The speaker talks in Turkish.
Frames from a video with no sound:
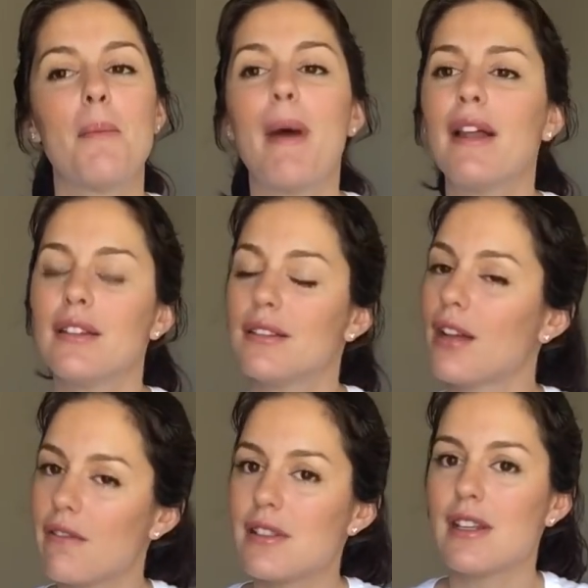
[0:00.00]
Ben
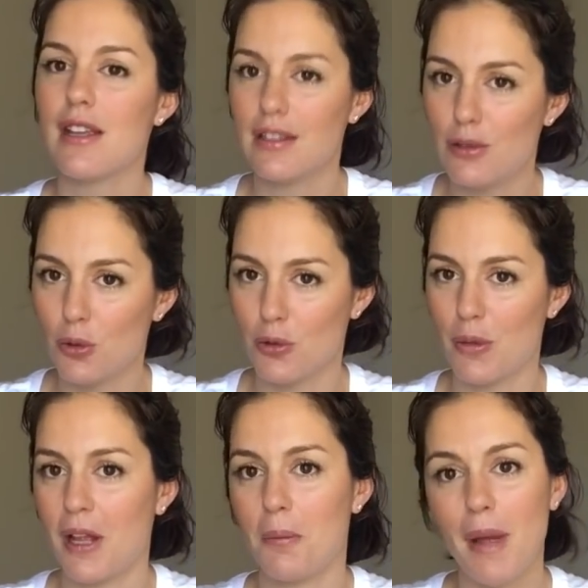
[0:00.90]
tavsiye ediyorum
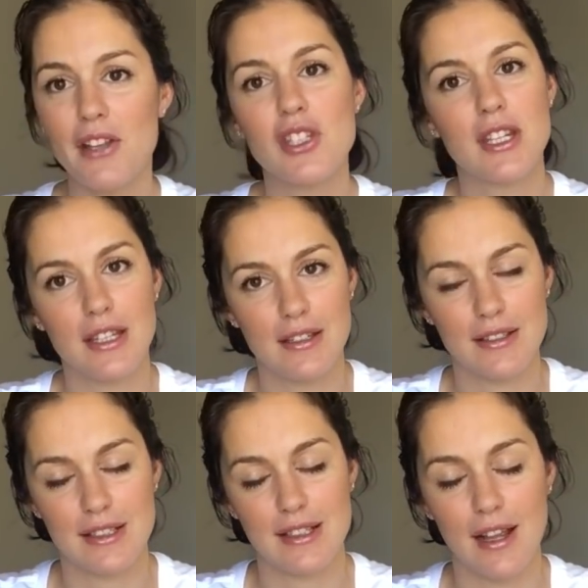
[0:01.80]
yani bence
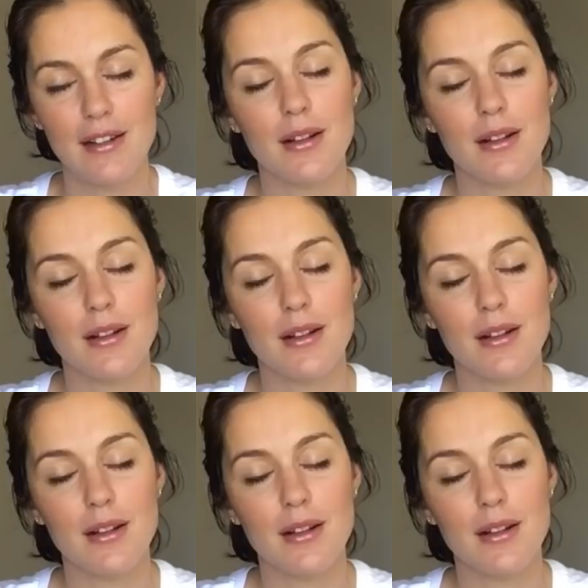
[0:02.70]
girsinler